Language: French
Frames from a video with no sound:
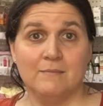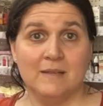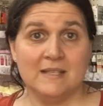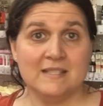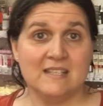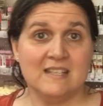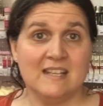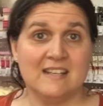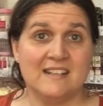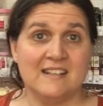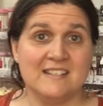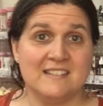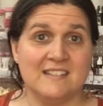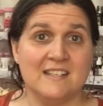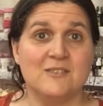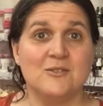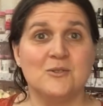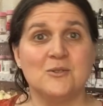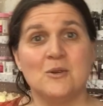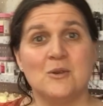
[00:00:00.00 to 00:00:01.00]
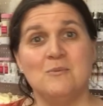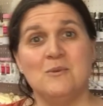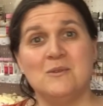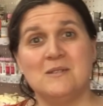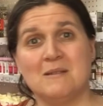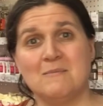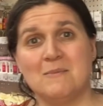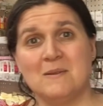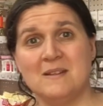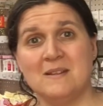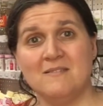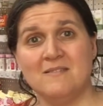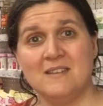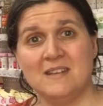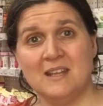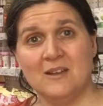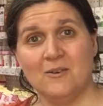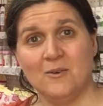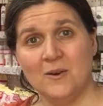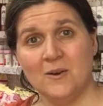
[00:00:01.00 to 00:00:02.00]
Merci d'être resté jusqu'au bout de cette petite
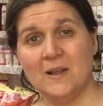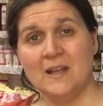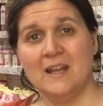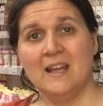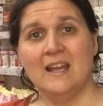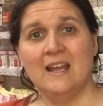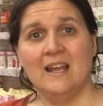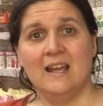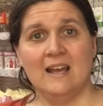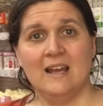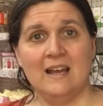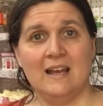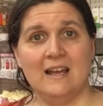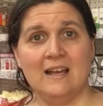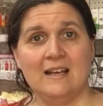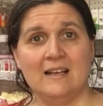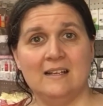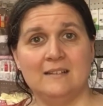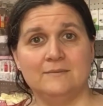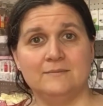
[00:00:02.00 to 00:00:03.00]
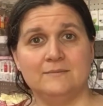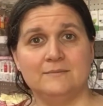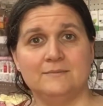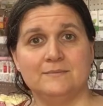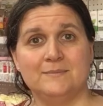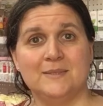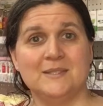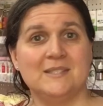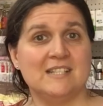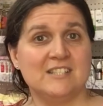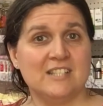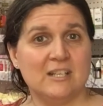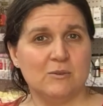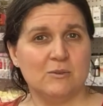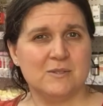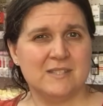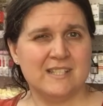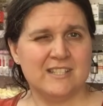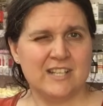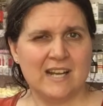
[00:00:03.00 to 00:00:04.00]
vidéo. Euh, peut-être
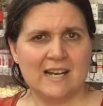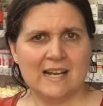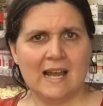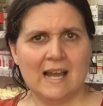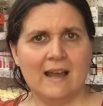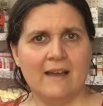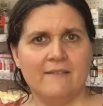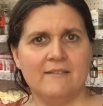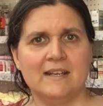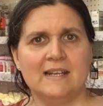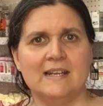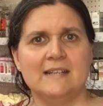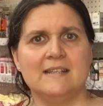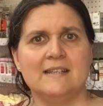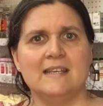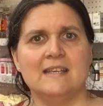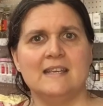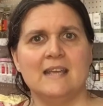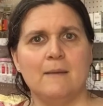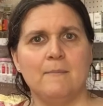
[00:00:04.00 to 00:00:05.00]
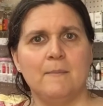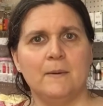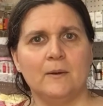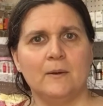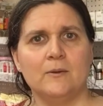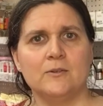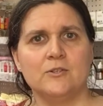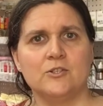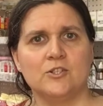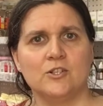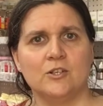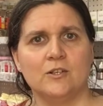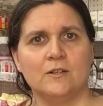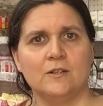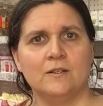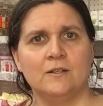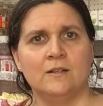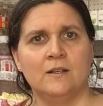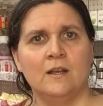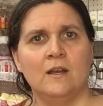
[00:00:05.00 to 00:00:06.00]
j'annonce déjà là, avec l'été qui approche, euh,
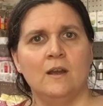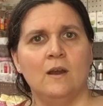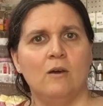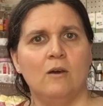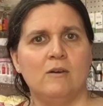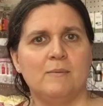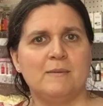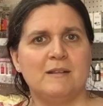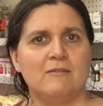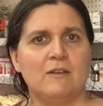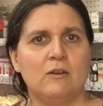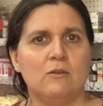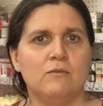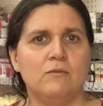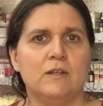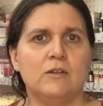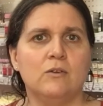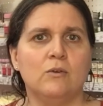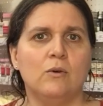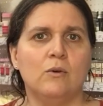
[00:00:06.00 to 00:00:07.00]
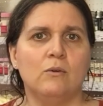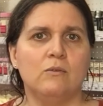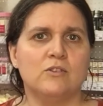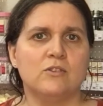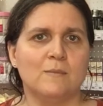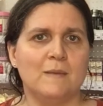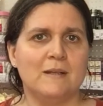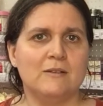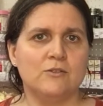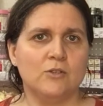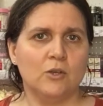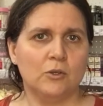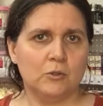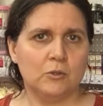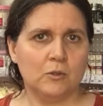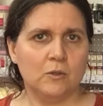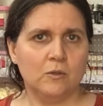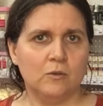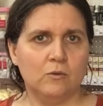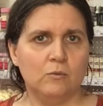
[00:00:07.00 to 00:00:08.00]
on va peut-être faire une vidéo une semaine sur
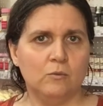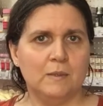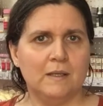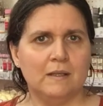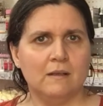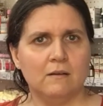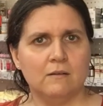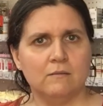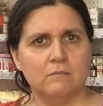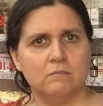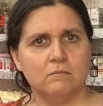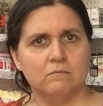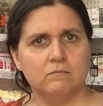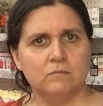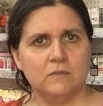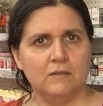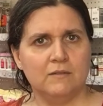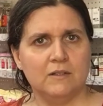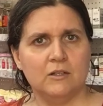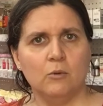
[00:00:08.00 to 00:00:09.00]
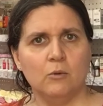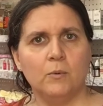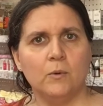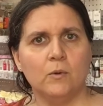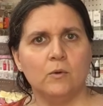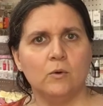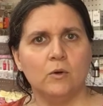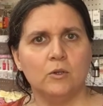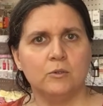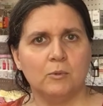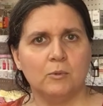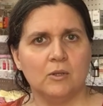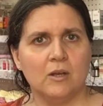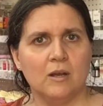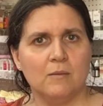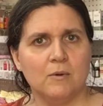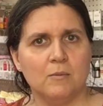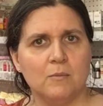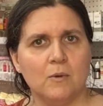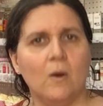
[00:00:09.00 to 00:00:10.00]
deux, ou bien des vidéos plus courtes pendant
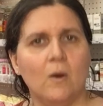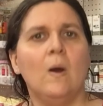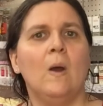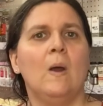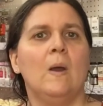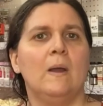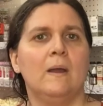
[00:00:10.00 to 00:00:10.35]
un moment.